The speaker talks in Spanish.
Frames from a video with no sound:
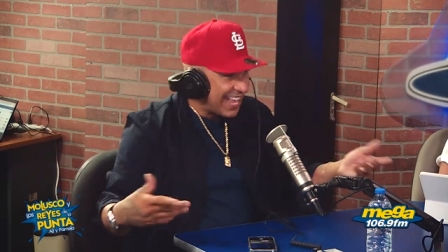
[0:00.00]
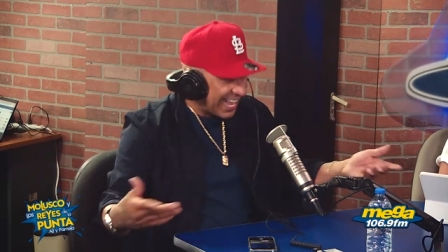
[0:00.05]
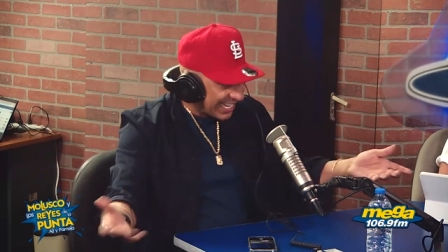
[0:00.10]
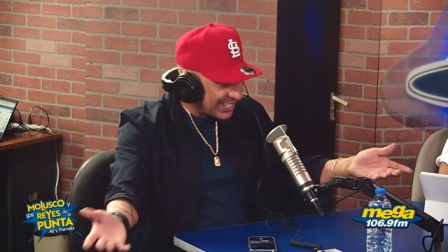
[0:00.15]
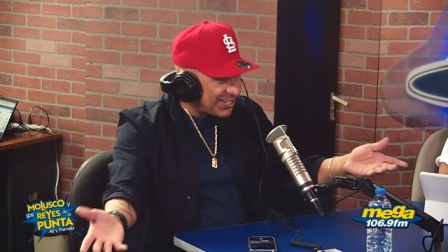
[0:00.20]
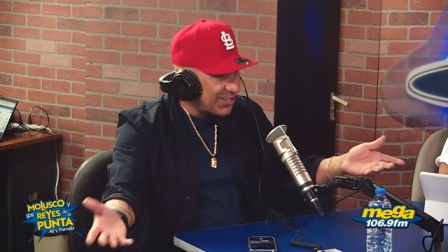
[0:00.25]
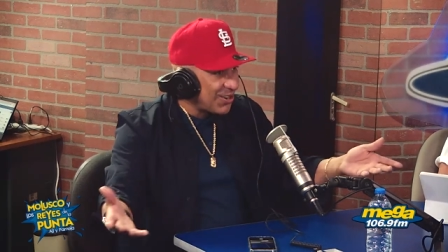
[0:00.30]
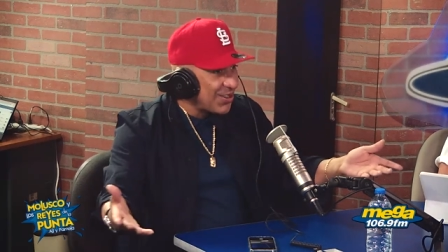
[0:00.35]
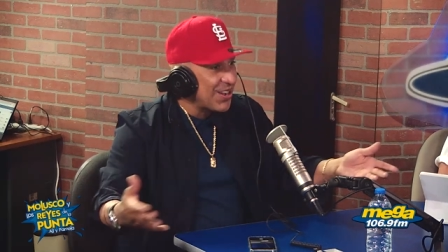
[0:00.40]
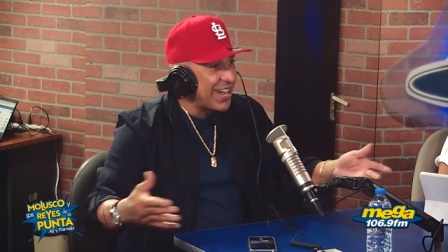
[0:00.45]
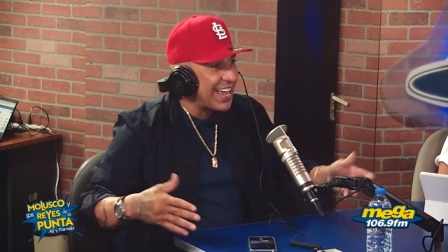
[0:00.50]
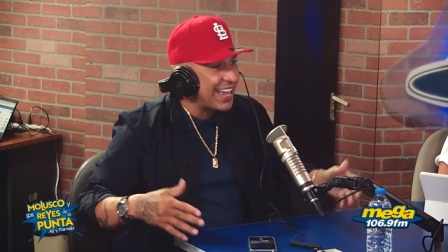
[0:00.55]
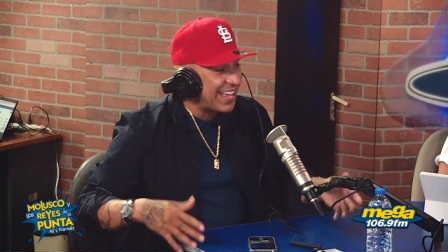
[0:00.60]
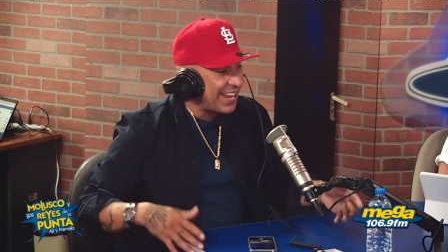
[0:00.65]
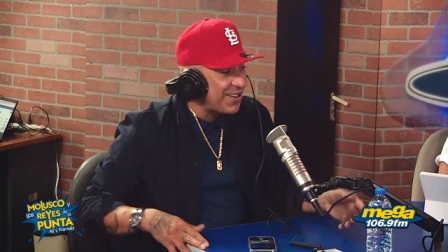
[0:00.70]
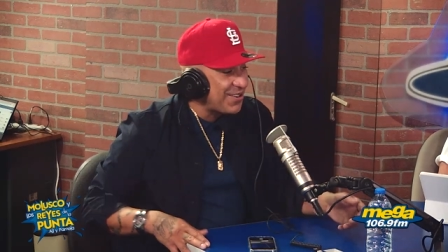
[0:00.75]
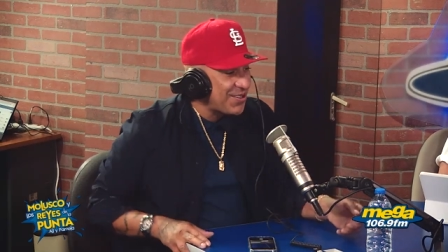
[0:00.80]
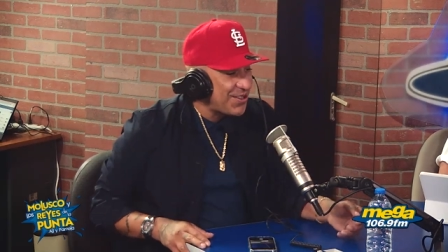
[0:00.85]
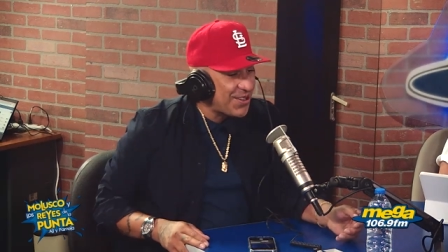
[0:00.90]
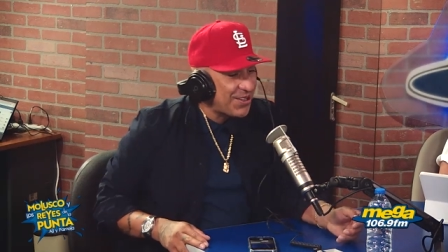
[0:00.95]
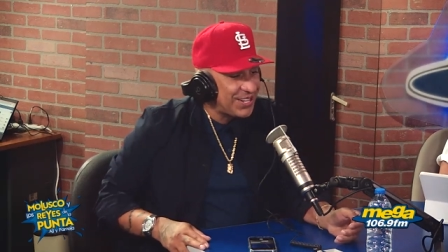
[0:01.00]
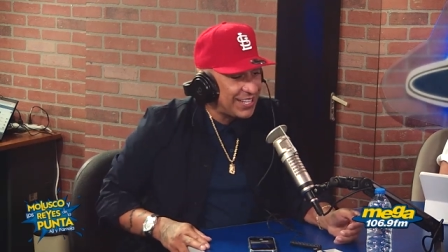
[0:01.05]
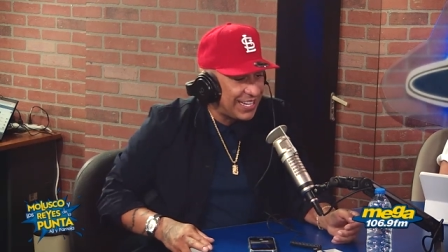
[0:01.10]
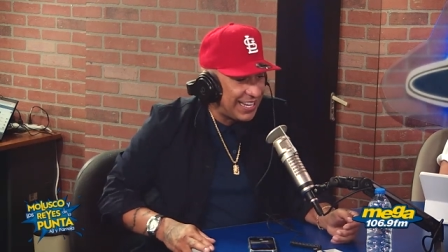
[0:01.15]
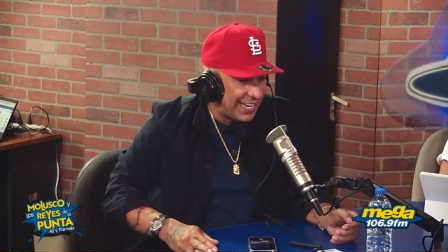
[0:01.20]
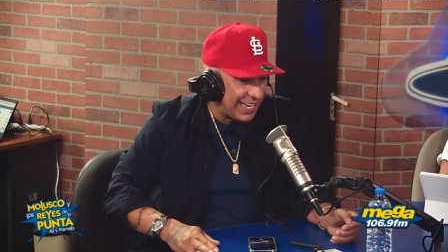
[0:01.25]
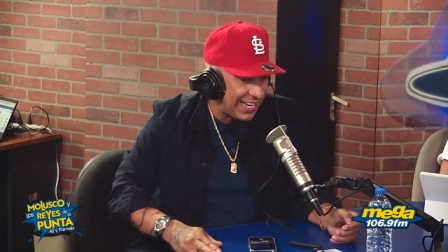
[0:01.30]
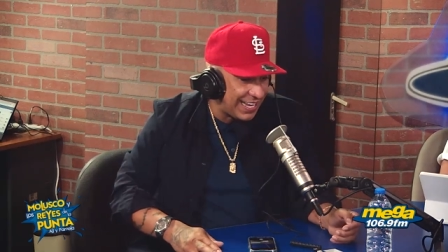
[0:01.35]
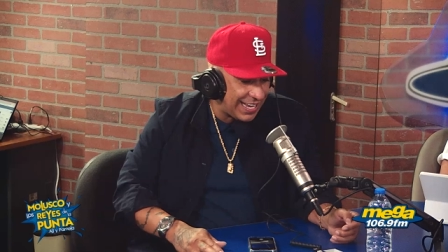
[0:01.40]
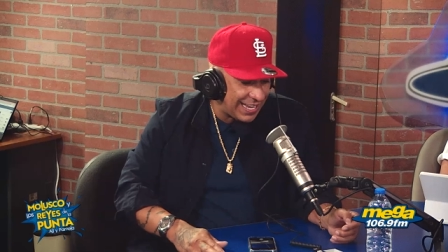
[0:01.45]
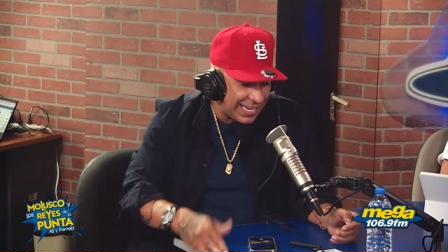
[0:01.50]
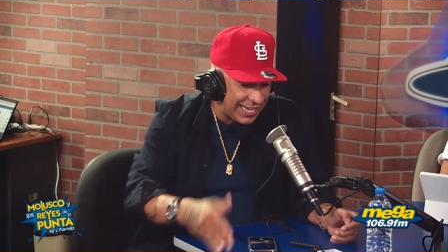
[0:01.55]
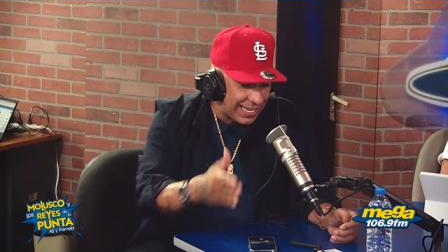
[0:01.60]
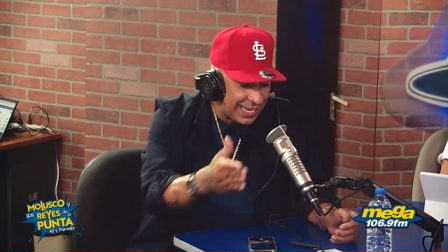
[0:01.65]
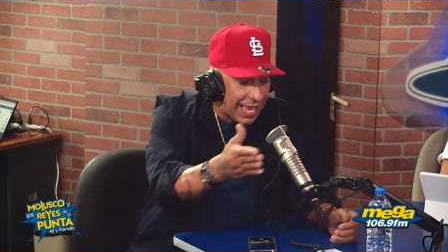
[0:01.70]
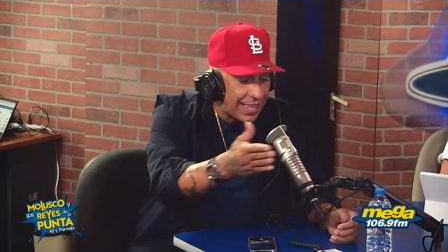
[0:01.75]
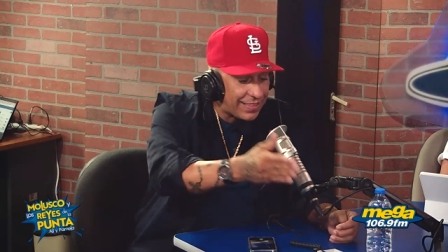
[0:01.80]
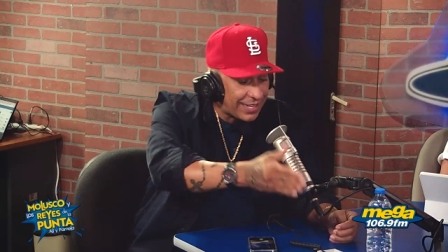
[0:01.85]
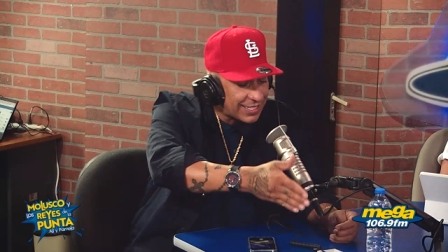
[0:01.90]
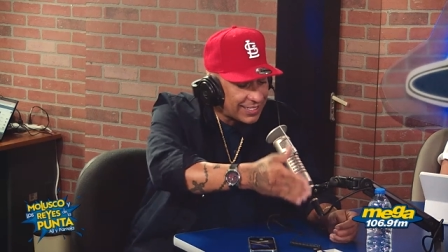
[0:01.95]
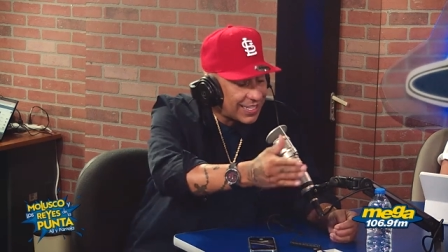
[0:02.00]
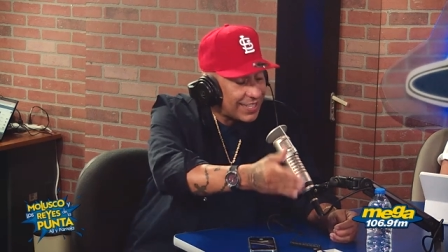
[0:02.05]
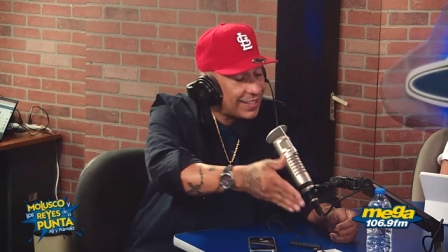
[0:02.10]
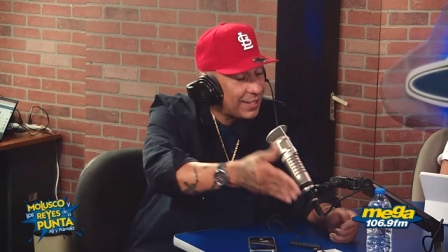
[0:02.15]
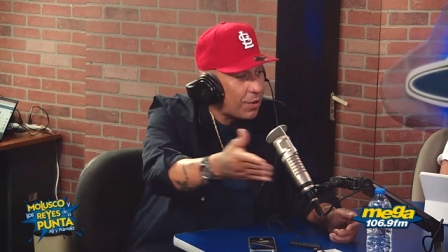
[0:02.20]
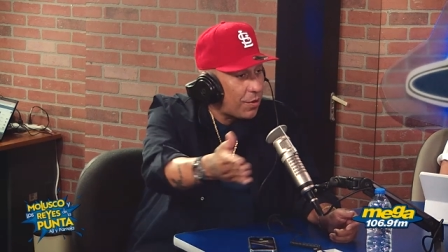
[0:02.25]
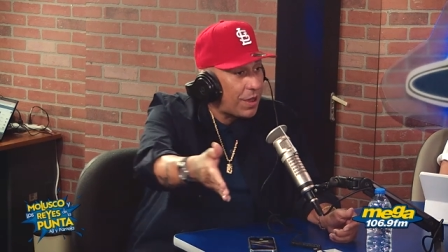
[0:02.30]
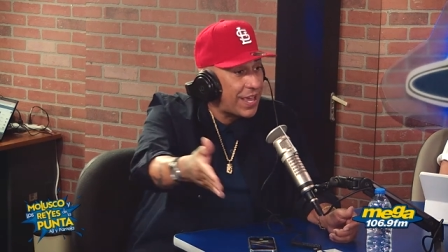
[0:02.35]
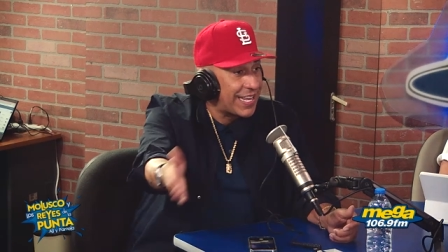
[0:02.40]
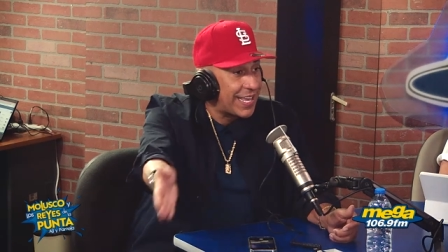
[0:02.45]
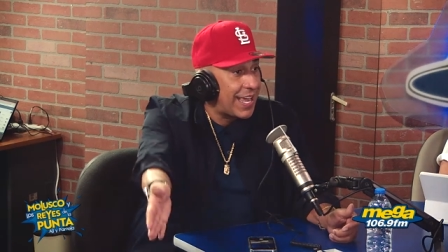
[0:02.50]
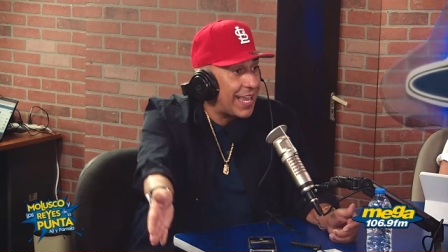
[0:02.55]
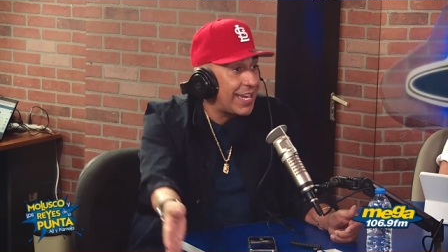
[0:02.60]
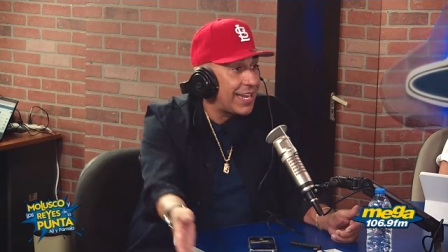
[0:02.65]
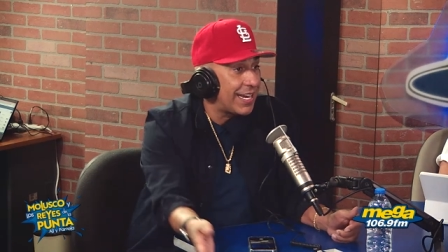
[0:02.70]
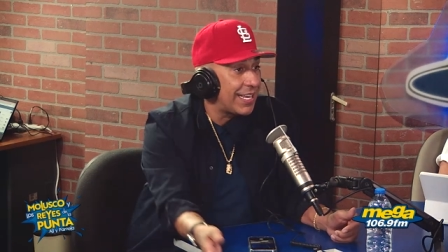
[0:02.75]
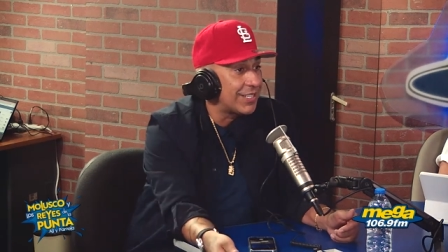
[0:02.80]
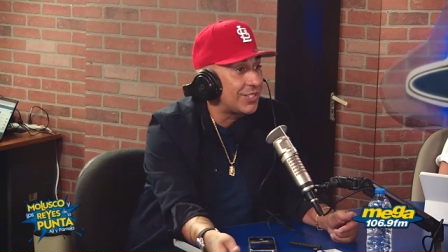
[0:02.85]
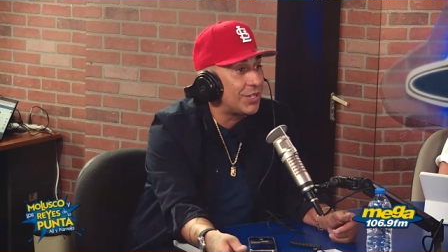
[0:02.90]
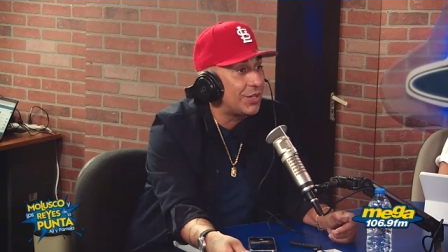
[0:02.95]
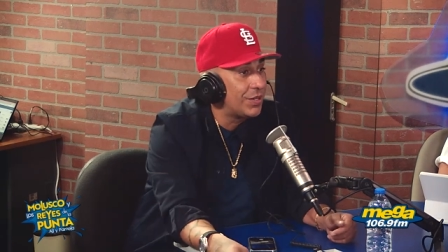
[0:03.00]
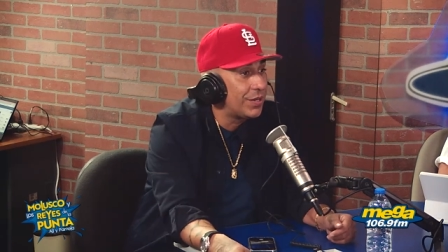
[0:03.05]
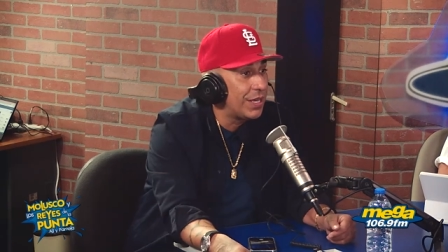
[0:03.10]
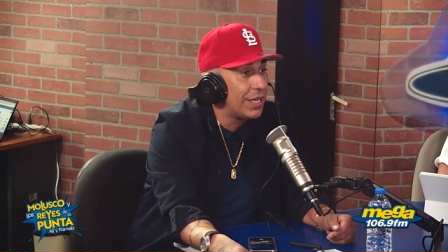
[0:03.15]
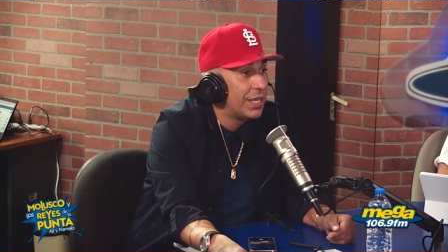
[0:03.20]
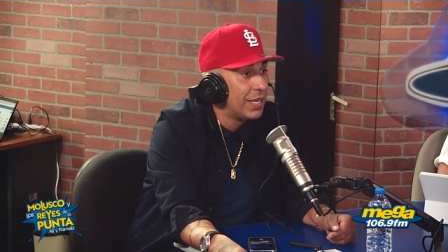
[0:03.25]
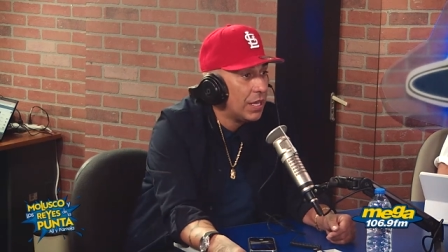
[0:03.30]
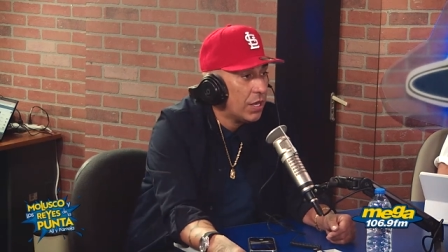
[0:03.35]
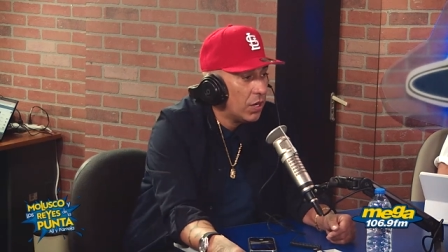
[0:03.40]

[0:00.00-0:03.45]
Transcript: eso es lo que creo yo, y y ha trascendido varias generaciones.